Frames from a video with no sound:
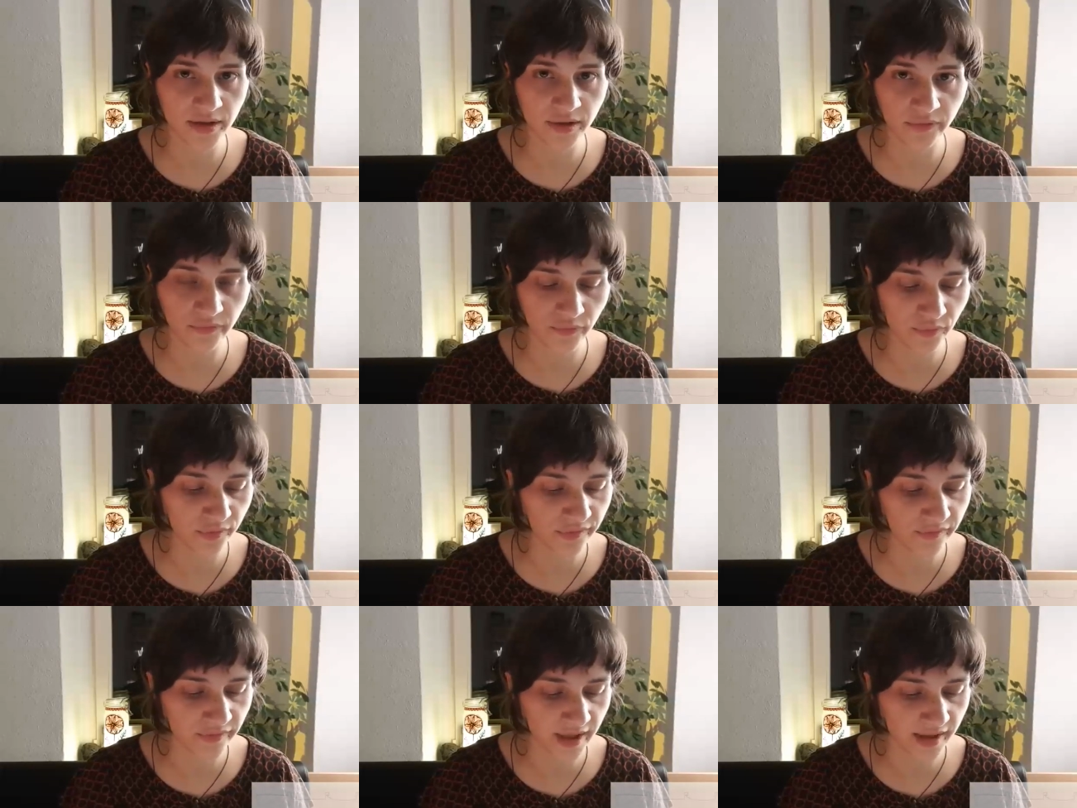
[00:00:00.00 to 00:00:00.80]
den
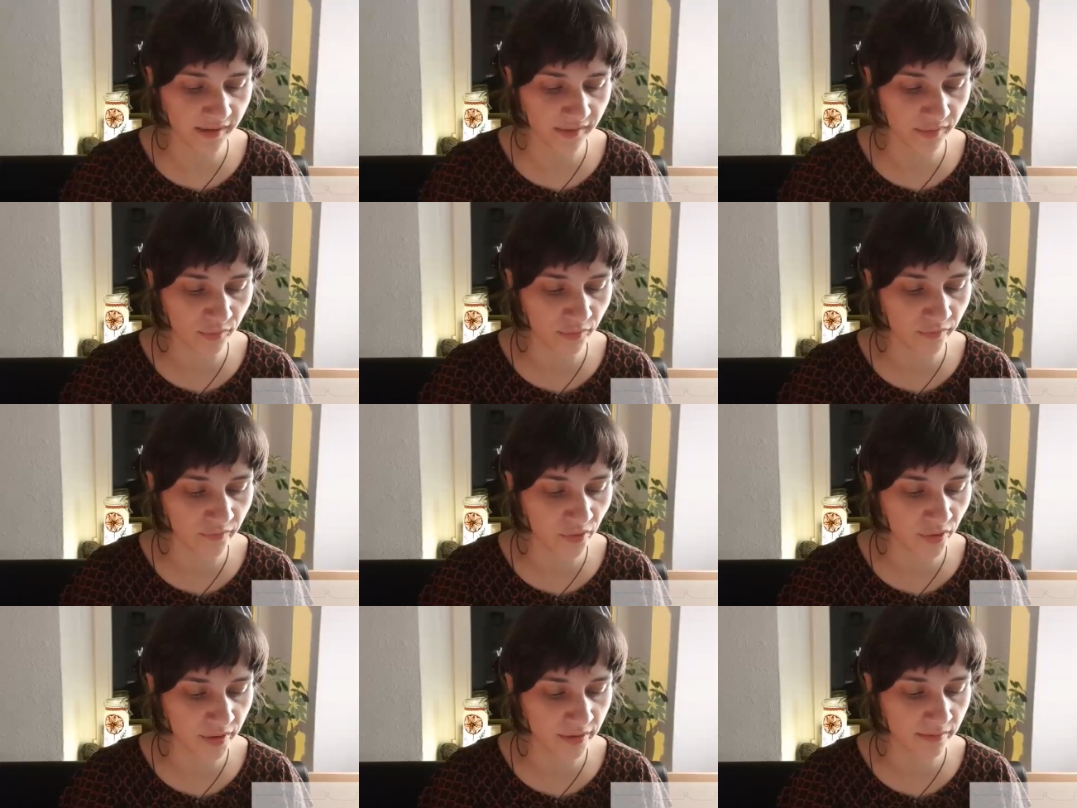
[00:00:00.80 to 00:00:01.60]
Füßen weggezogen
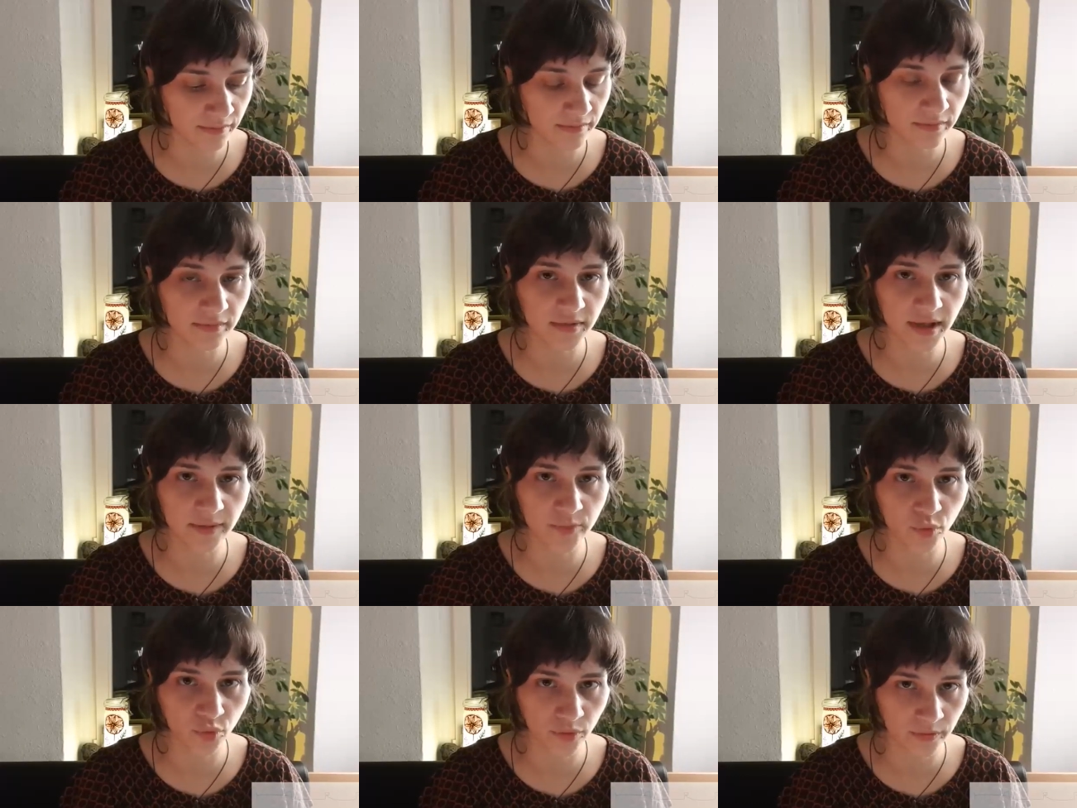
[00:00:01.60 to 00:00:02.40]
worden, der
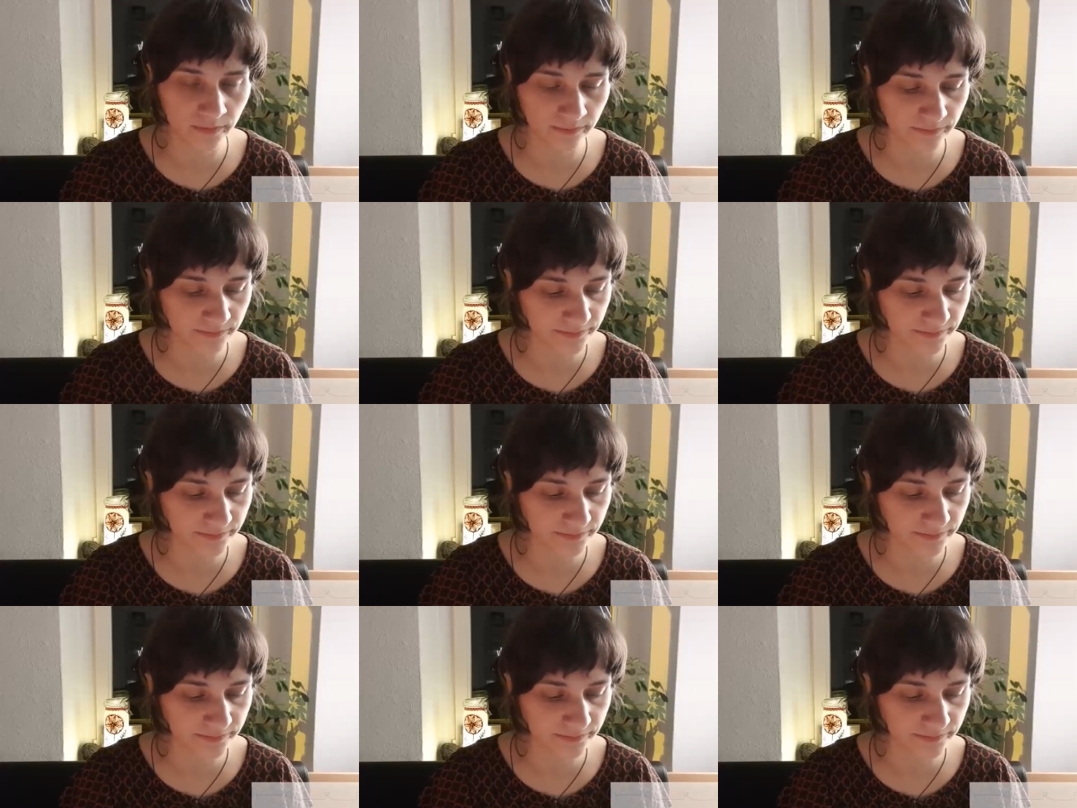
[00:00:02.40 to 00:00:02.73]
Boden.